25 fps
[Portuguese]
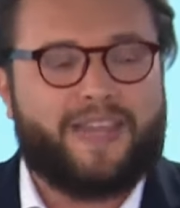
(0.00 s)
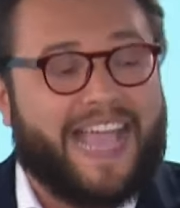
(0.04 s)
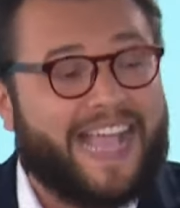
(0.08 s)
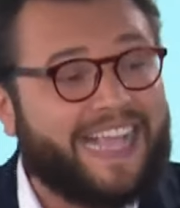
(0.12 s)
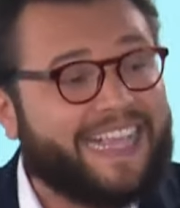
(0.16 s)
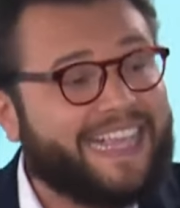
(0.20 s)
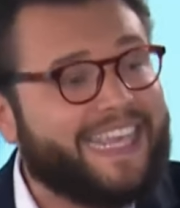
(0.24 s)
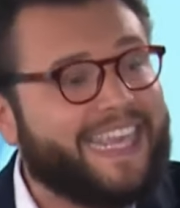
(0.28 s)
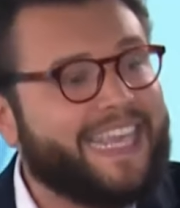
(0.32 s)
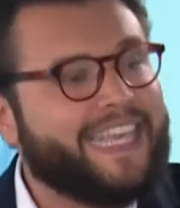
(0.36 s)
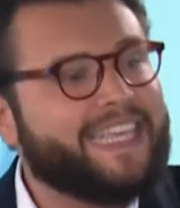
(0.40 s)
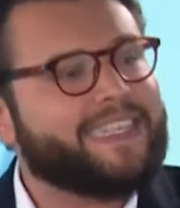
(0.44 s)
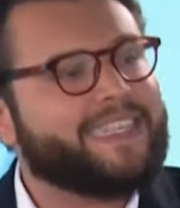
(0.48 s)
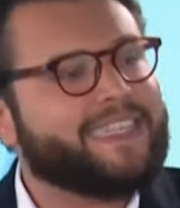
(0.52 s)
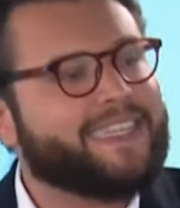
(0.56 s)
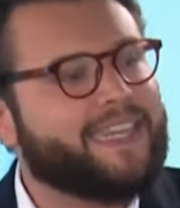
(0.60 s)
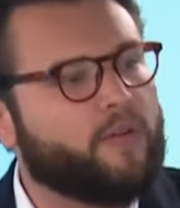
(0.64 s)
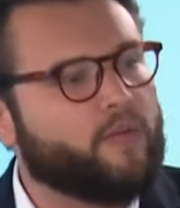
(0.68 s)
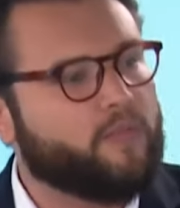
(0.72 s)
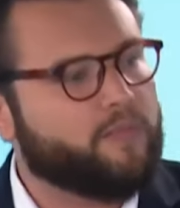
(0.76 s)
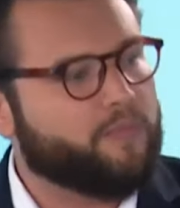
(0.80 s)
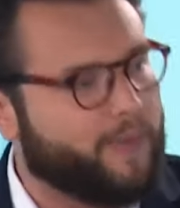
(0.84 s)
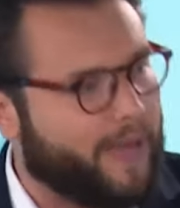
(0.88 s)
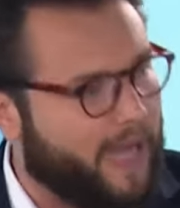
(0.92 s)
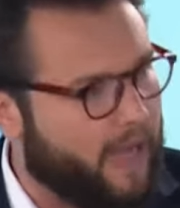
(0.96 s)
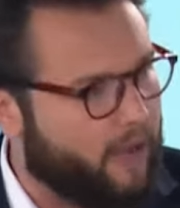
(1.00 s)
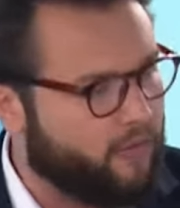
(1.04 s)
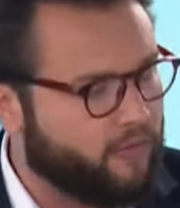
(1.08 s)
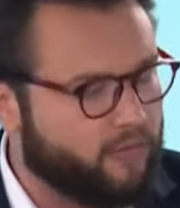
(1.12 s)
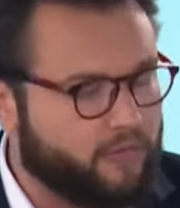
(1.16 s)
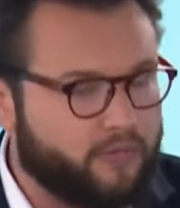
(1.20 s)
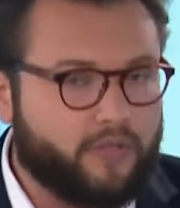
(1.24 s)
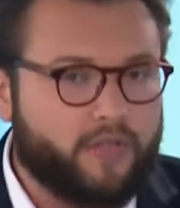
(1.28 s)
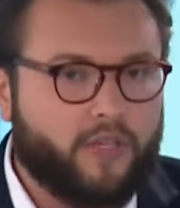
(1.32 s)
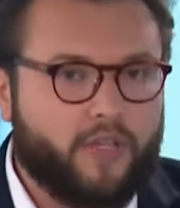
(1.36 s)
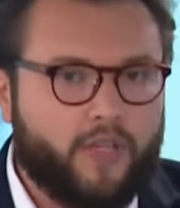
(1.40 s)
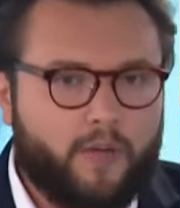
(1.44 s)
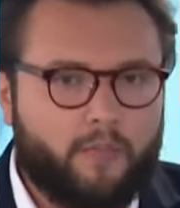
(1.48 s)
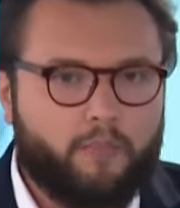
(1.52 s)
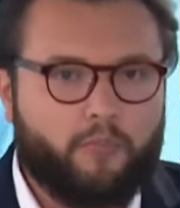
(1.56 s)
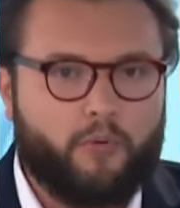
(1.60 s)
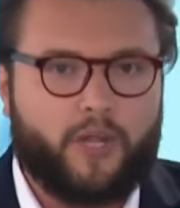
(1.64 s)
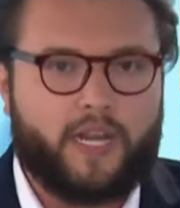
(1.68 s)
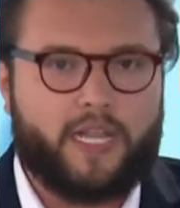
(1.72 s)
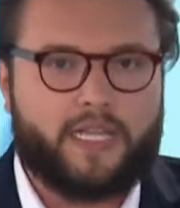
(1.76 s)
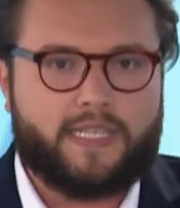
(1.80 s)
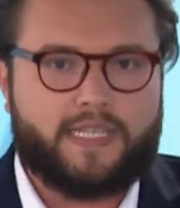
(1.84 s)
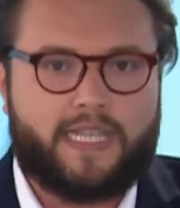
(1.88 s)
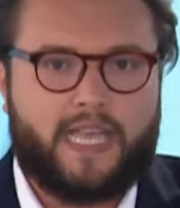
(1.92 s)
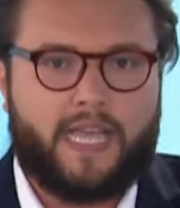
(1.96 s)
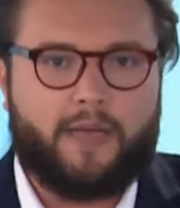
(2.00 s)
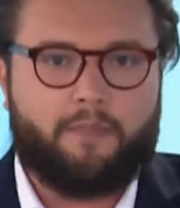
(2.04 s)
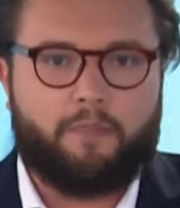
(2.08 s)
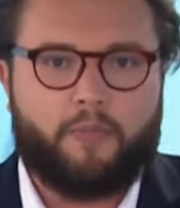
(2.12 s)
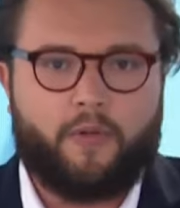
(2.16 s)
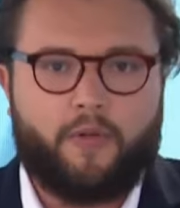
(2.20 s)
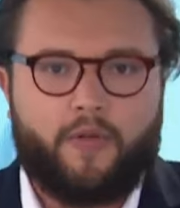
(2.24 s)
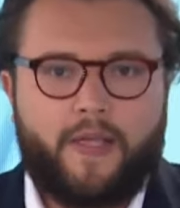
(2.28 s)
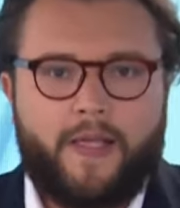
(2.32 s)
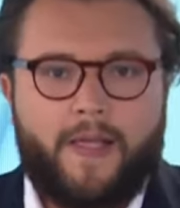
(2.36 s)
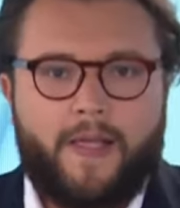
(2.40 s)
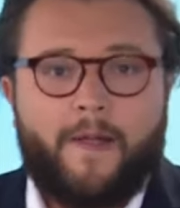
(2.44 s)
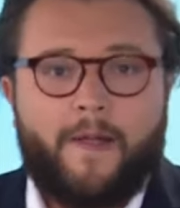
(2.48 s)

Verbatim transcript: E aqui em São Paulo, por exemplo,